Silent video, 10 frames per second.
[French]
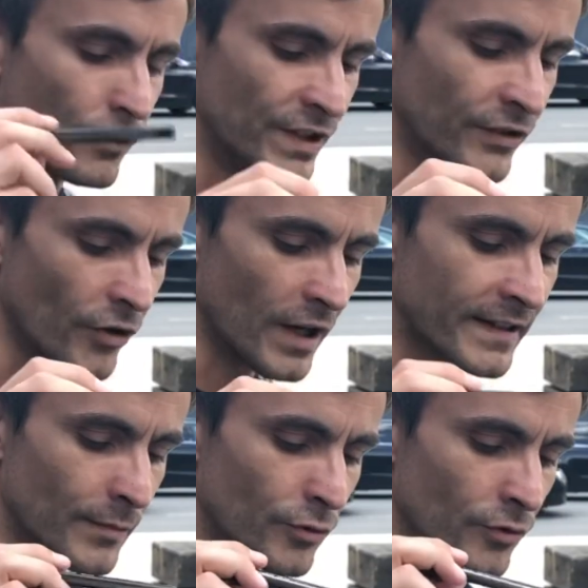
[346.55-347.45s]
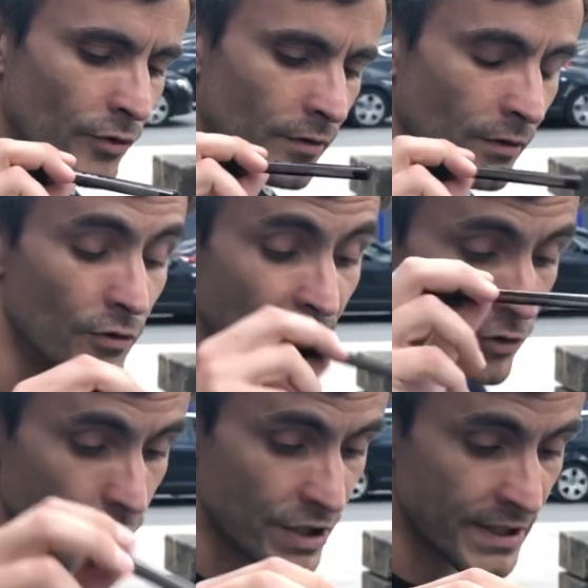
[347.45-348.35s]
Vous dites dans la tribune aux
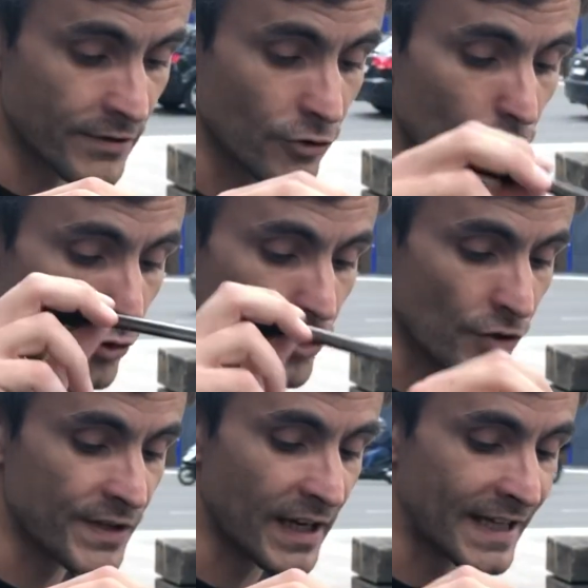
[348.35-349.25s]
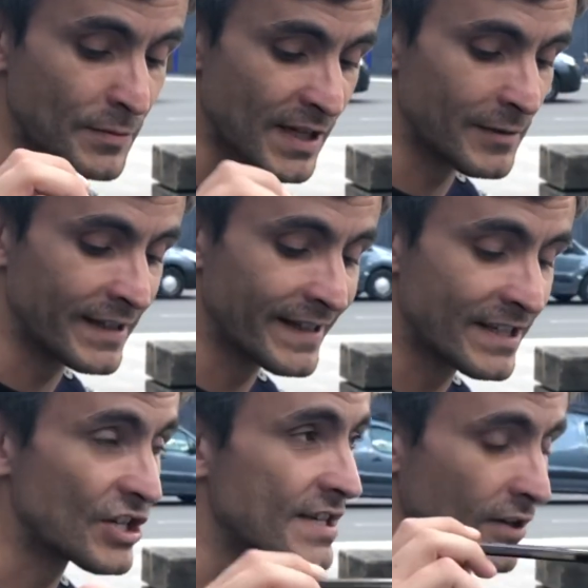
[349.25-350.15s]
écologistes que l'urgence et la responsabilité
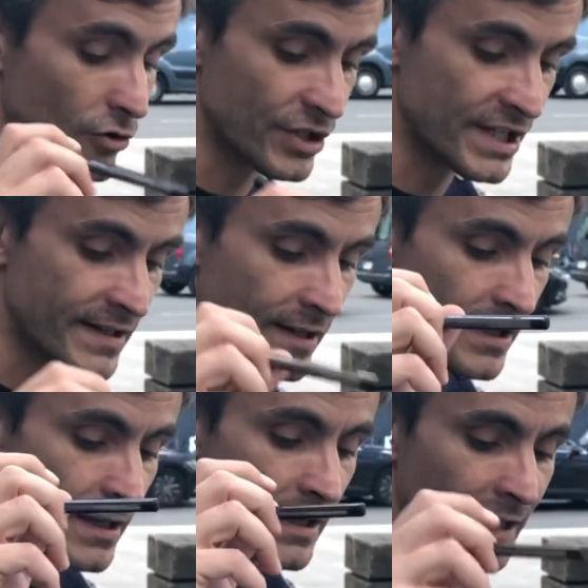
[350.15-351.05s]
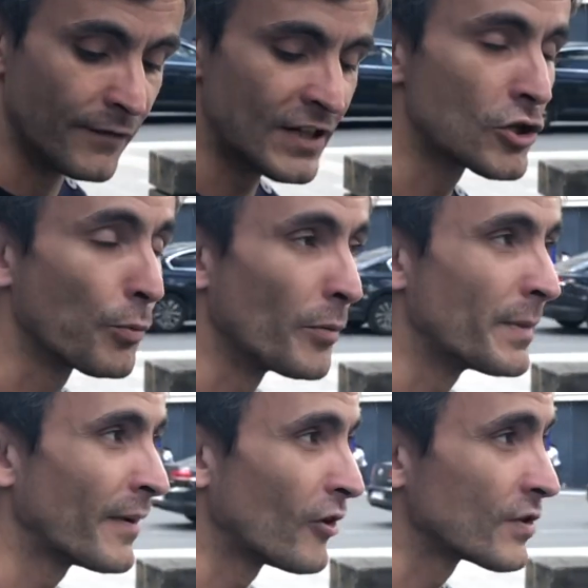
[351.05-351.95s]
exigent des écologistes qu'ils fassent le
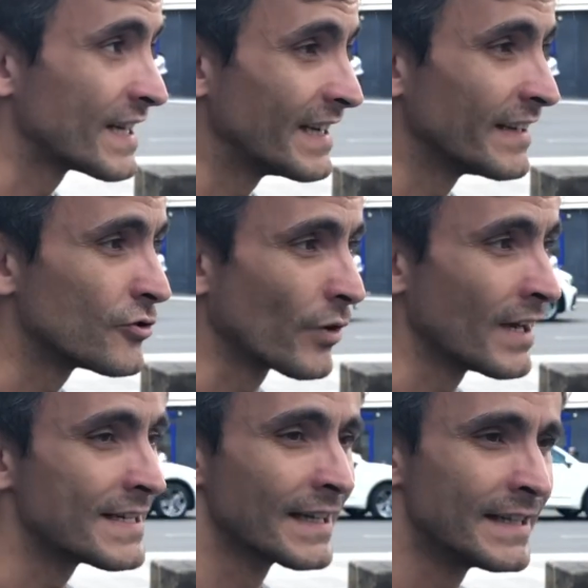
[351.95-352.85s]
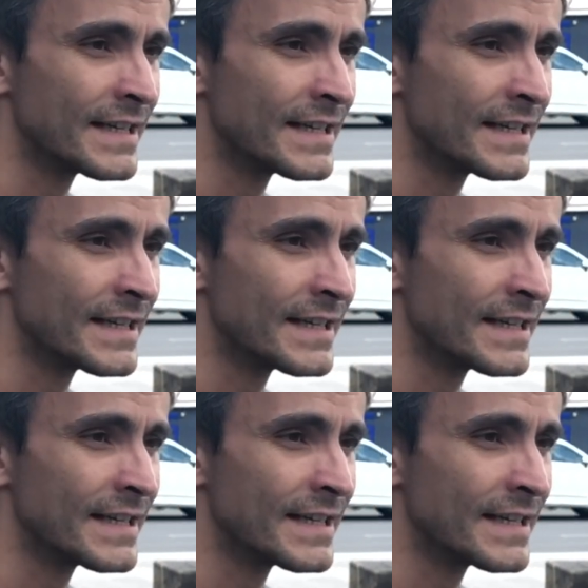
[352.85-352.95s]
premier pas vers leurs alliés naturels. C'est mhm.